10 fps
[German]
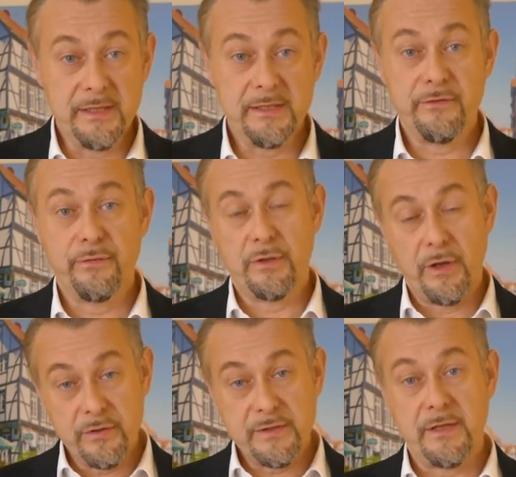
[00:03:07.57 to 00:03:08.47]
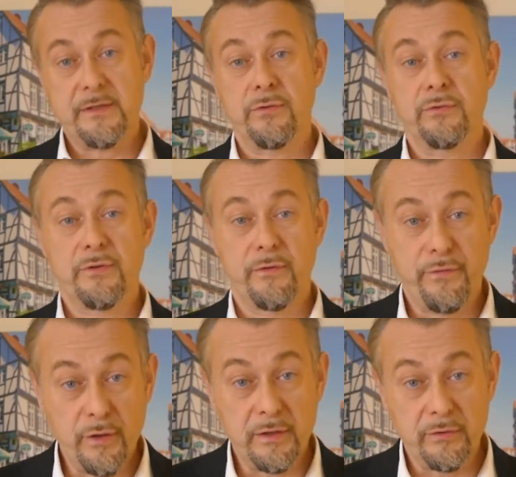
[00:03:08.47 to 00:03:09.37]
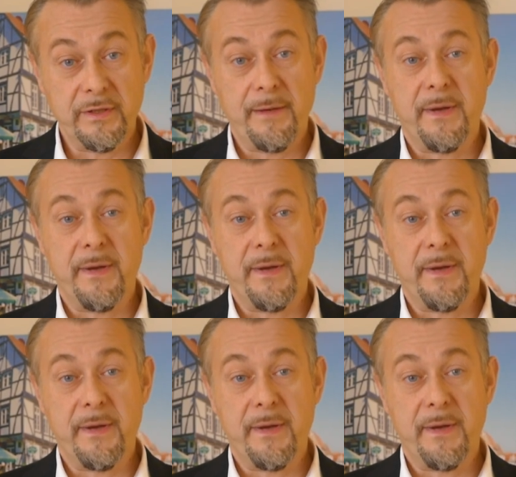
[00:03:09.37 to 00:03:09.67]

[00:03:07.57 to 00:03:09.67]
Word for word: ist Voraussetzung zur Förderung der